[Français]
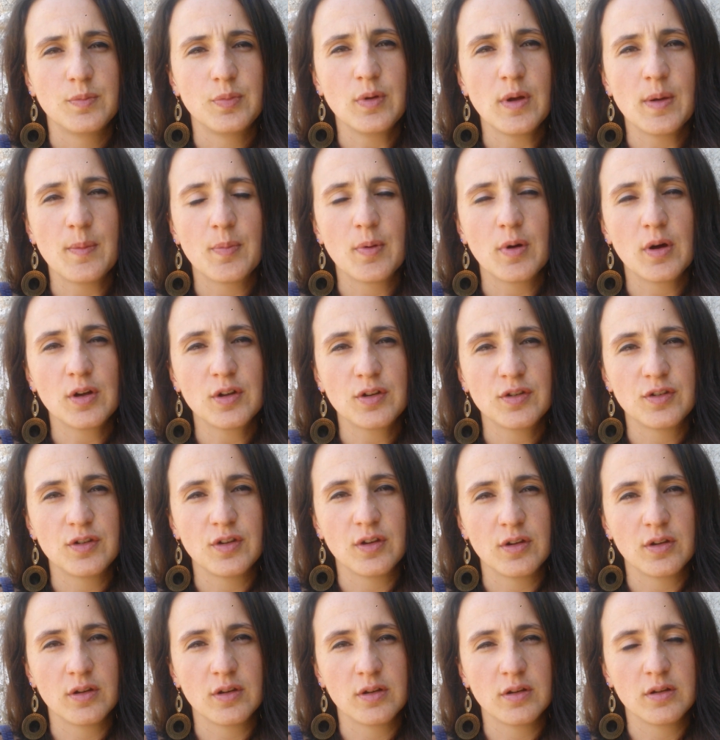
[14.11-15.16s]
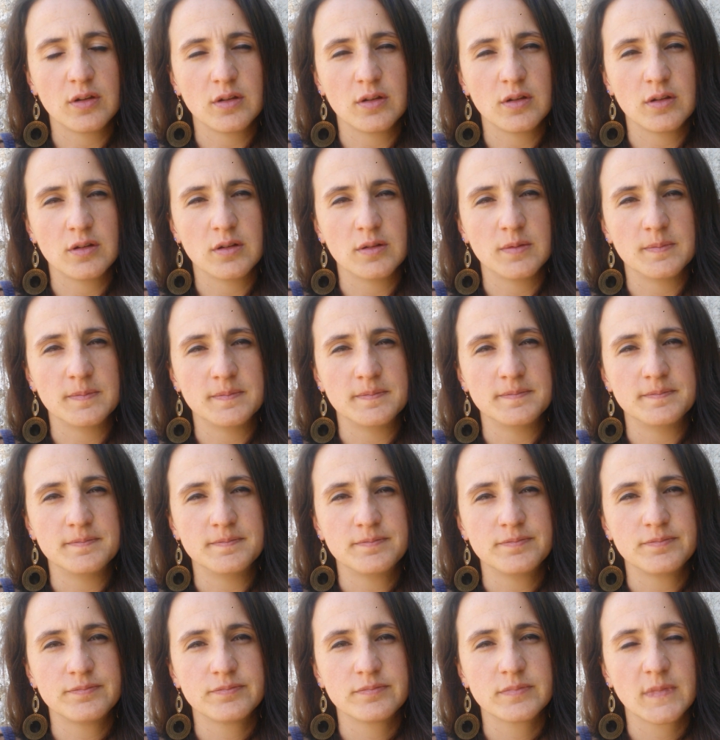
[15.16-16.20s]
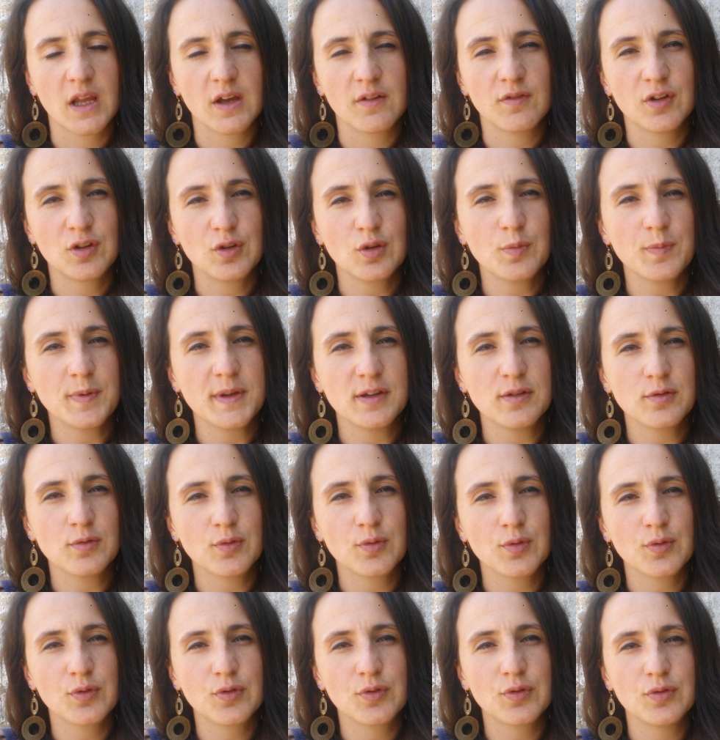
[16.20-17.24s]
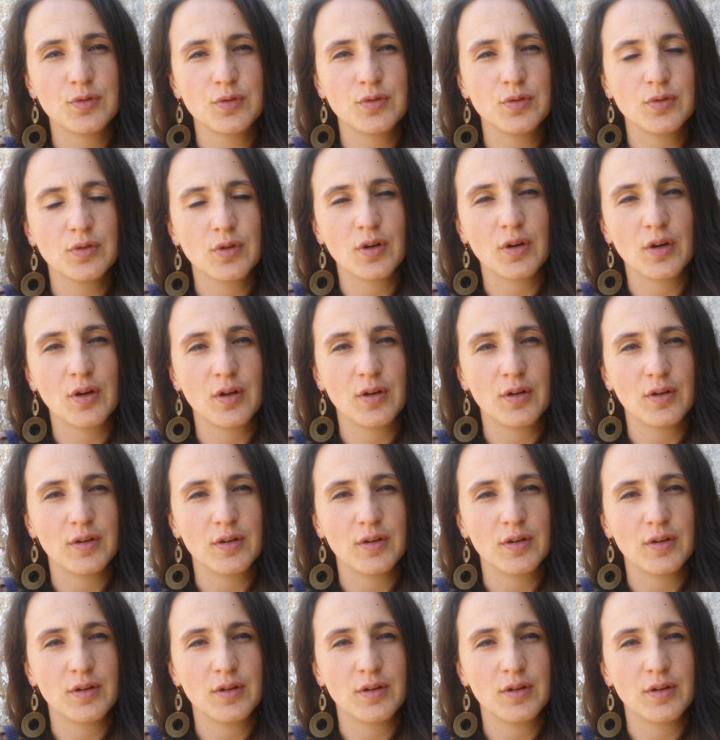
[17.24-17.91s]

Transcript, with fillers: Peu importe votre opinion sur